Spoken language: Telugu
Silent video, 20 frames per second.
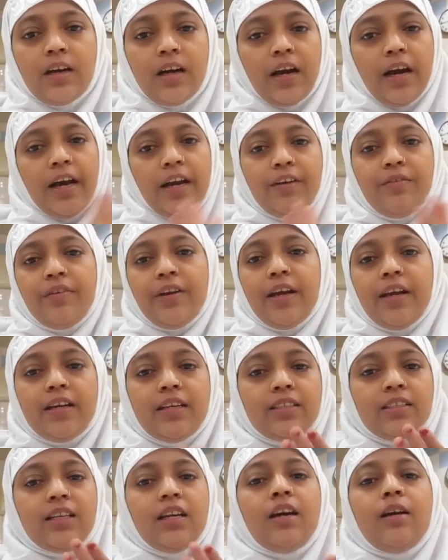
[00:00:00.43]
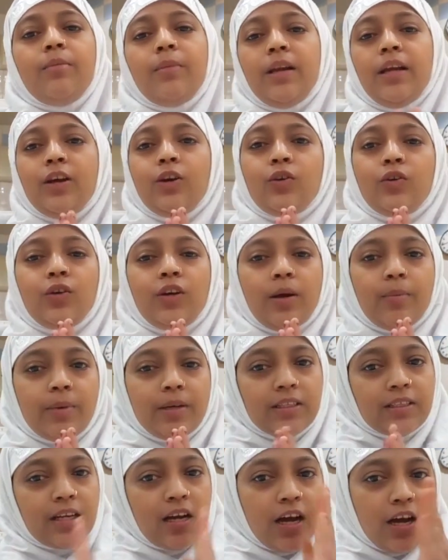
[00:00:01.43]
హాయ్ ఫ్రెండ్స్ అలామలేకు
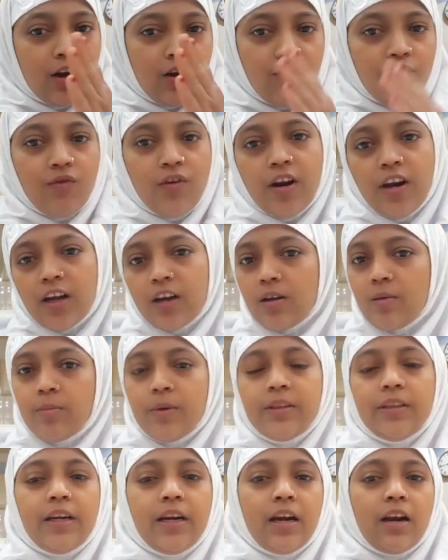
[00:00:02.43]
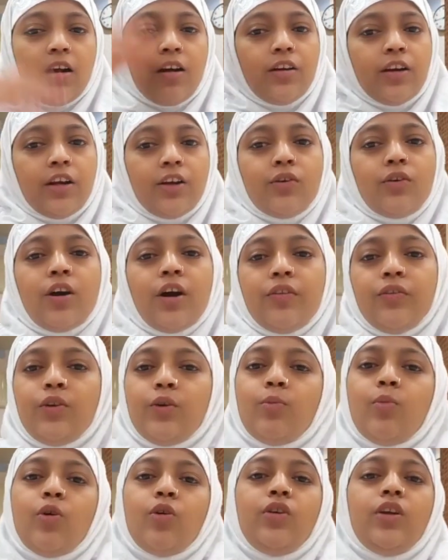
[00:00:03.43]
నమస్కారం వనకం అందరూ ఎలా ఉన్నారు
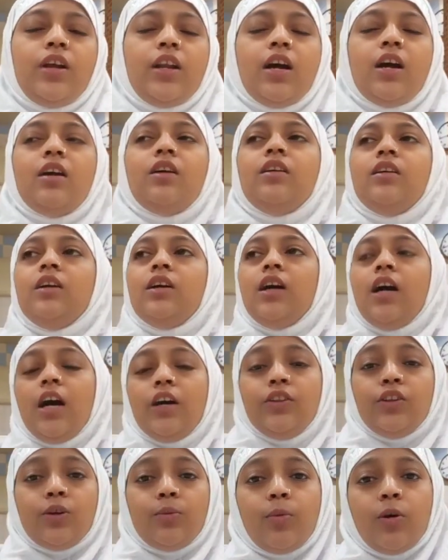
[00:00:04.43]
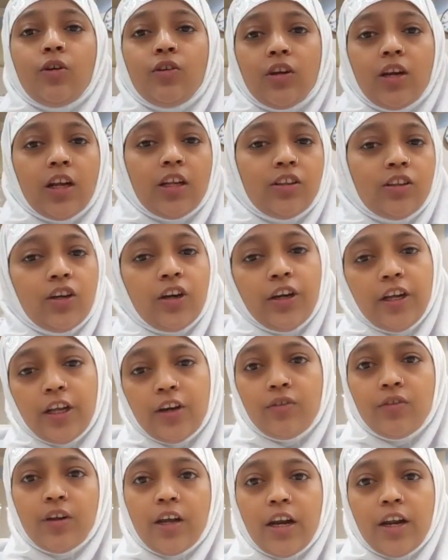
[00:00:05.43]
అందరూ బాగున్నారా అందరూ బాగుండాలి అందులో నేను
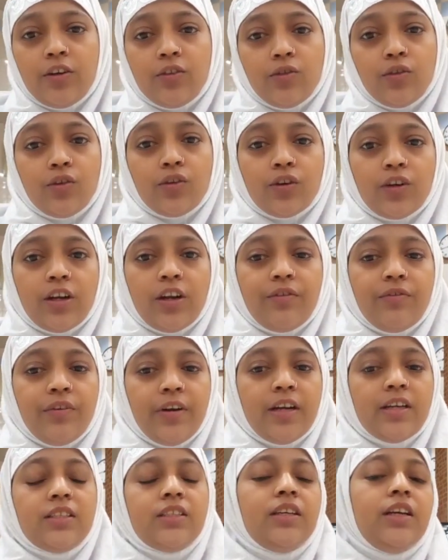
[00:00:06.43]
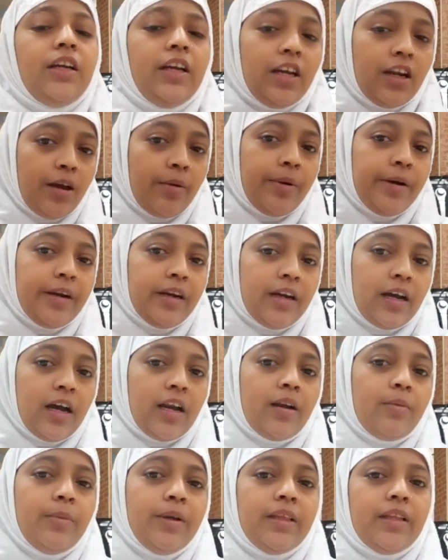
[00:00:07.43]
ఉండాలని కోరుకున్నాను ఫ్రెండ్స్ ఈ లైవ్ పెట్టిన
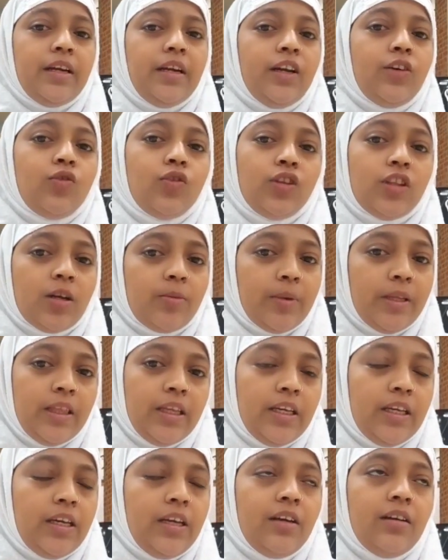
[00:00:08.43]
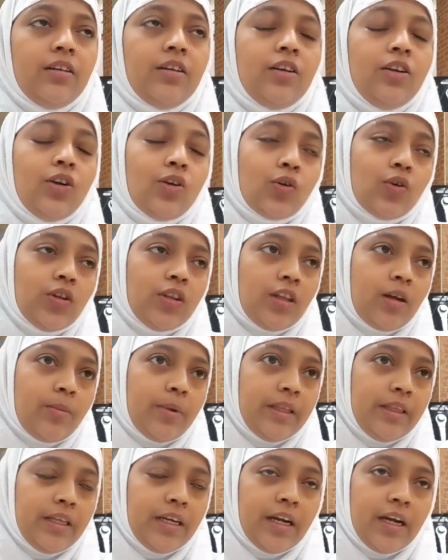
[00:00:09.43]
కారణం ఏంటంటే కొంతమందికి
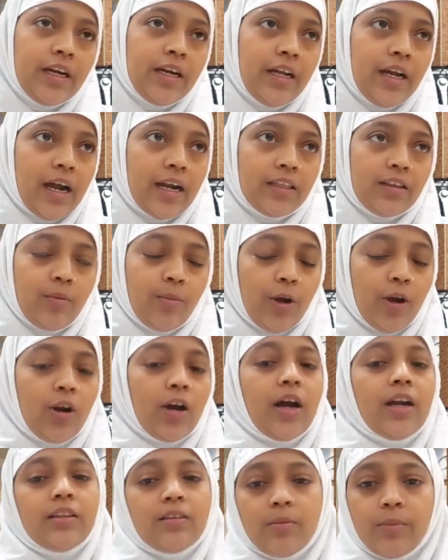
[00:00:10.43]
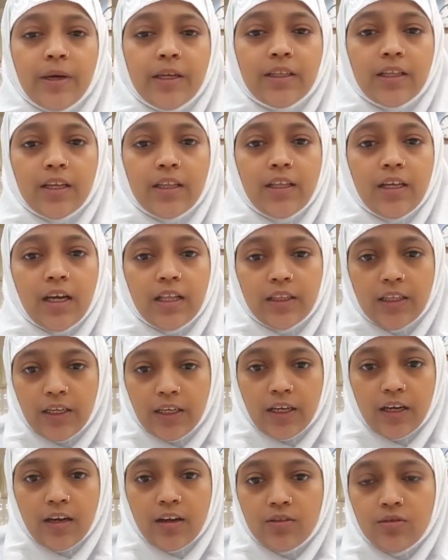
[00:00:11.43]
కొంతమందికి అంటే అర్థమయ్యేలకు అర్థమవుతుంది
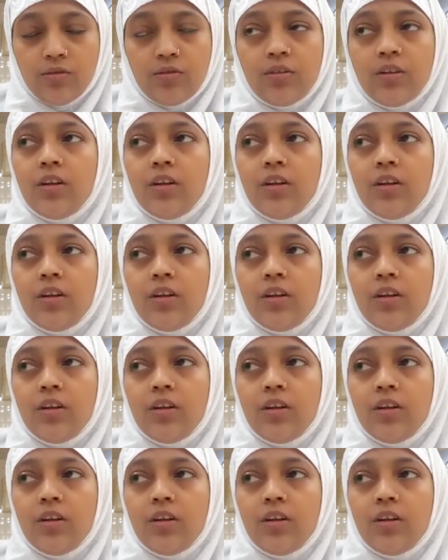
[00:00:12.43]
అందరికి కాదు